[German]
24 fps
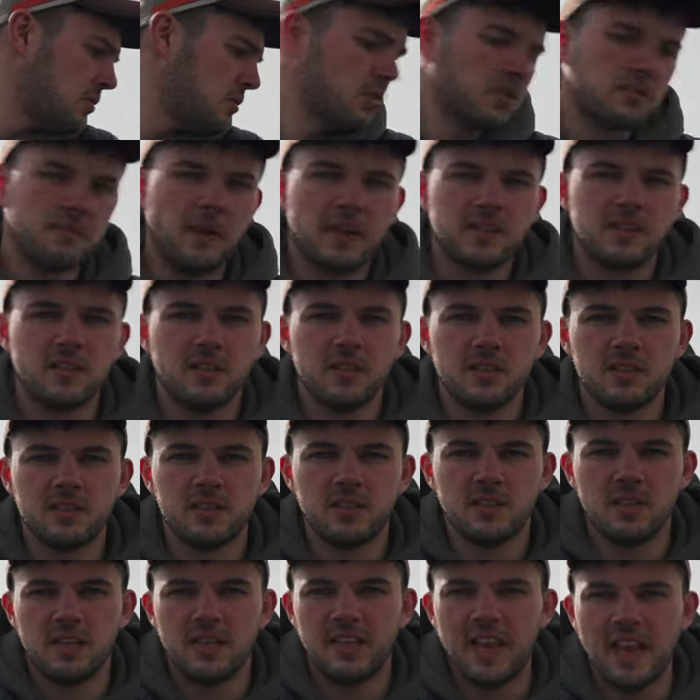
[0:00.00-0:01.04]
Das Wasser
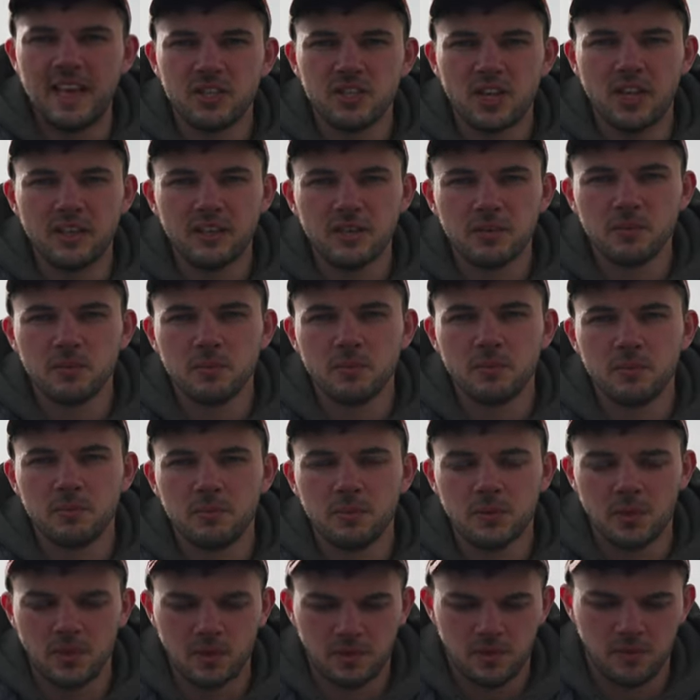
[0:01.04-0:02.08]
ist leicht
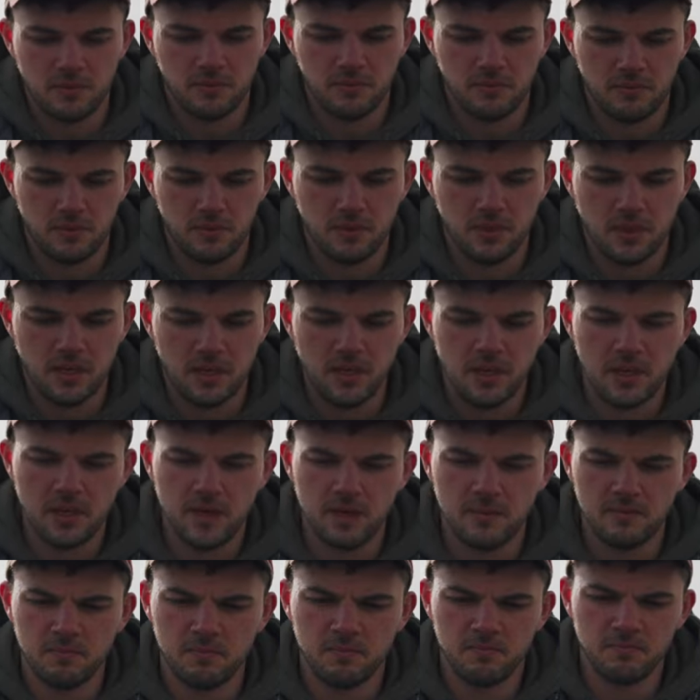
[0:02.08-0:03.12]
angetrübt, von
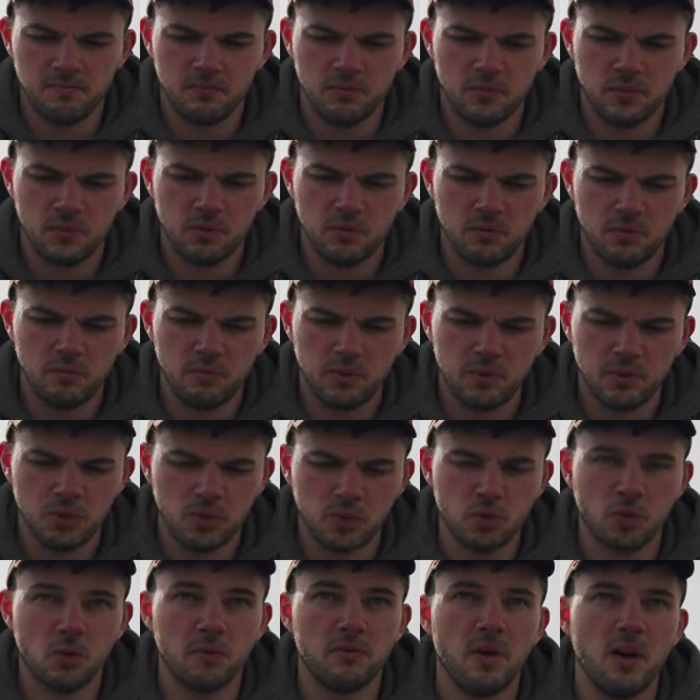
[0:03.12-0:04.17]
daher so ein bisschen
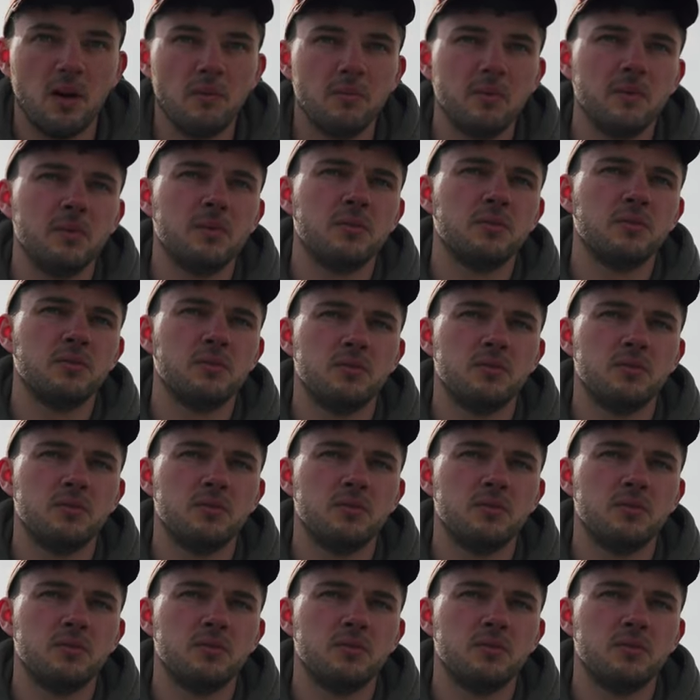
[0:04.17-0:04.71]
Schockfarbe.